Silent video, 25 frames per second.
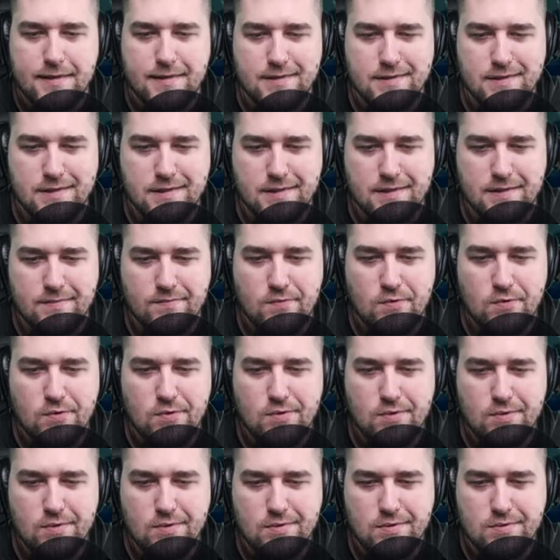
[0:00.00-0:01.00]
да, там,
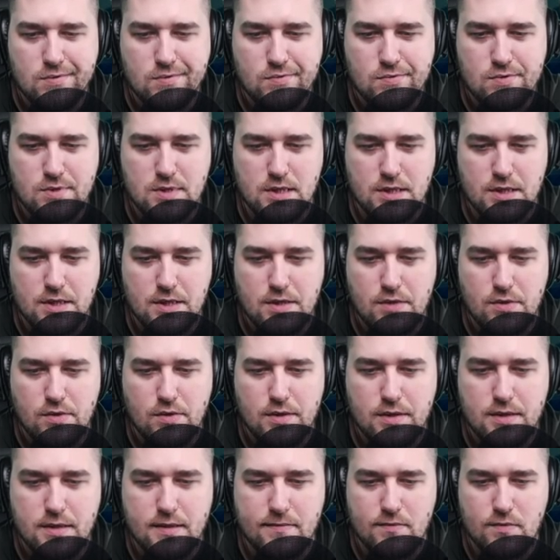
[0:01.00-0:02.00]
о, нужный
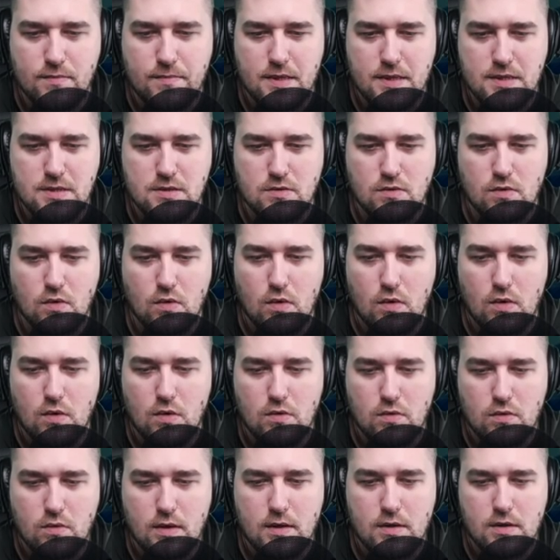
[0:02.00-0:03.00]
герой там упадет,
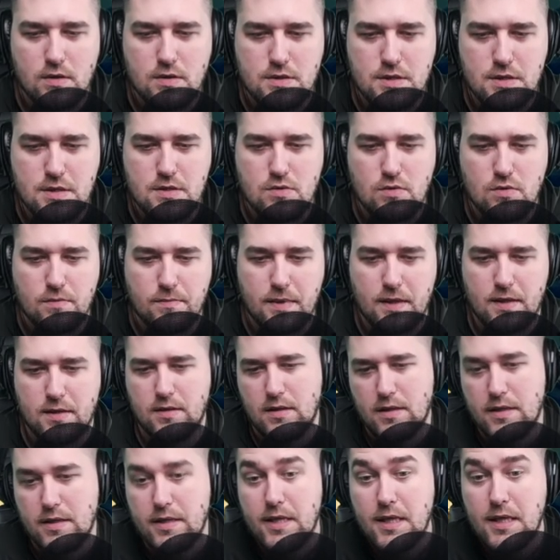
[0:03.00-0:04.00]
о, культист упал,
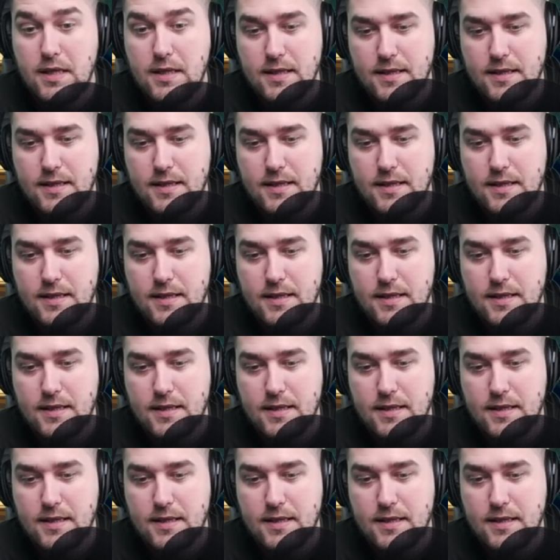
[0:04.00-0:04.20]
или Рина,